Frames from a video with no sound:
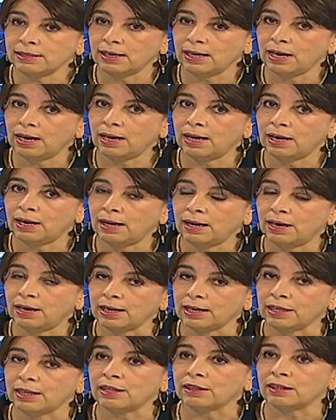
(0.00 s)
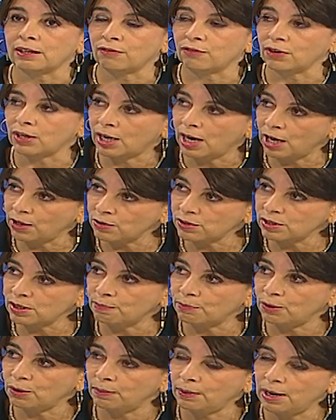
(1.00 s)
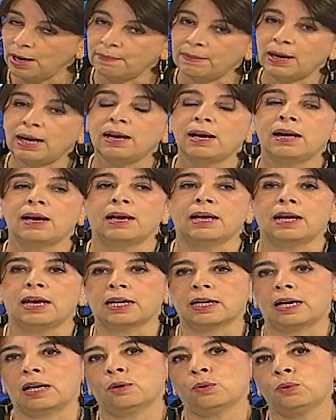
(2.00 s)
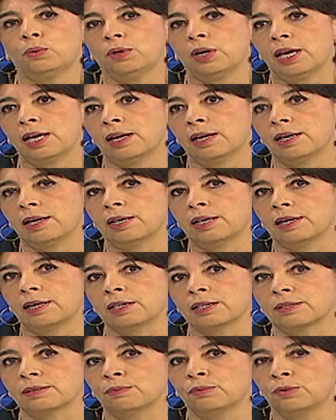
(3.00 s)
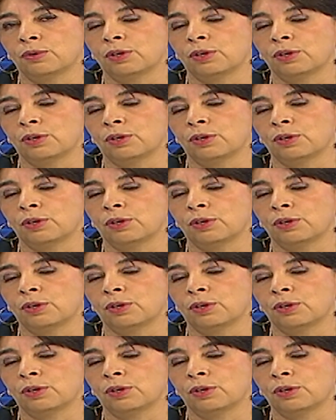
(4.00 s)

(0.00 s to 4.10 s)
ha, identificado este problema. En, algunos